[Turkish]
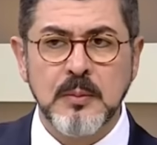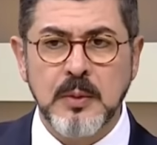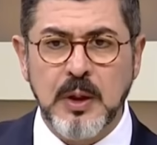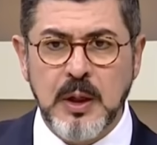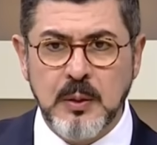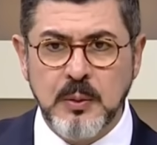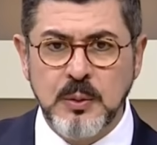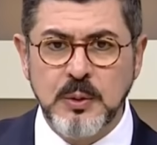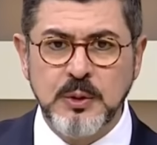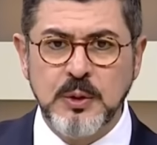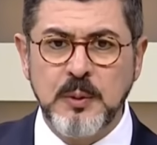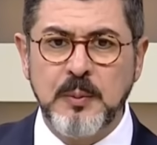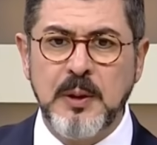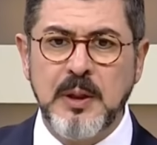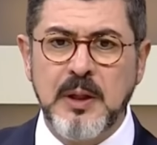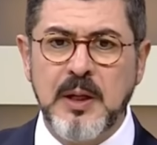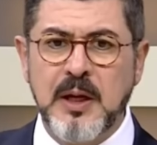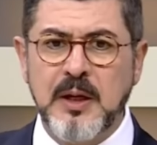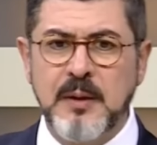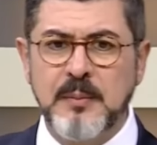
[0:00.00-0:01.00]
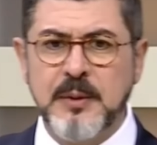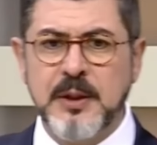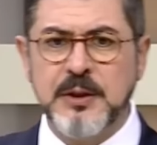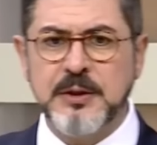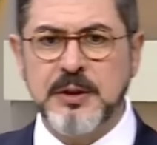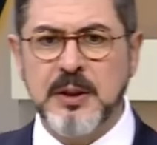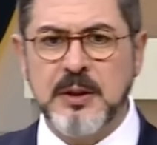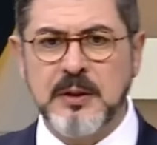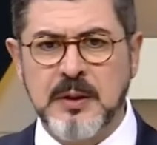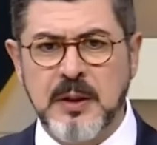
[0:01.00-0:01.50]

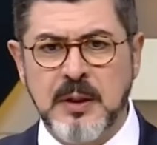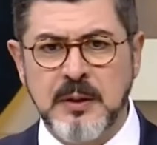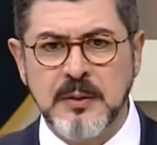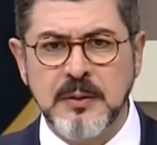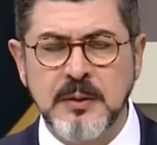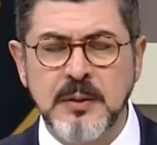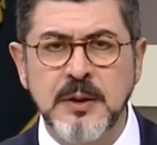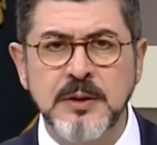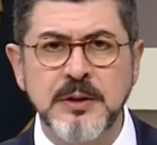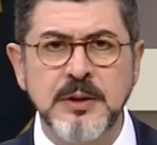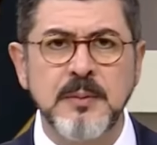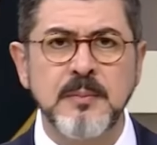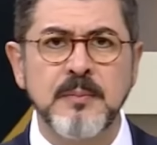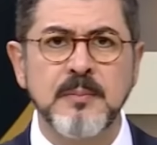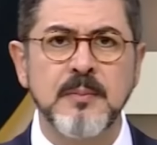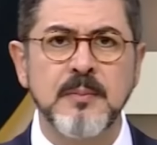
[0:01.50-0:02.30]
Euzubillahimineşşeytanirracim.